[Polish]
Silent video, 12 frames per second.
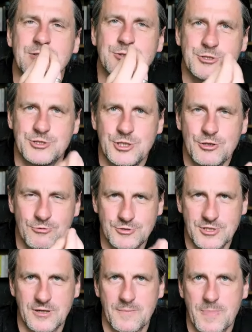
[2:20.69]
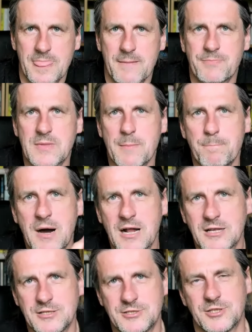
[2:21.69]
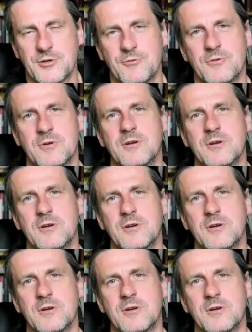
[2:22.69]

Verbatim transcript: Ci ludzie bali się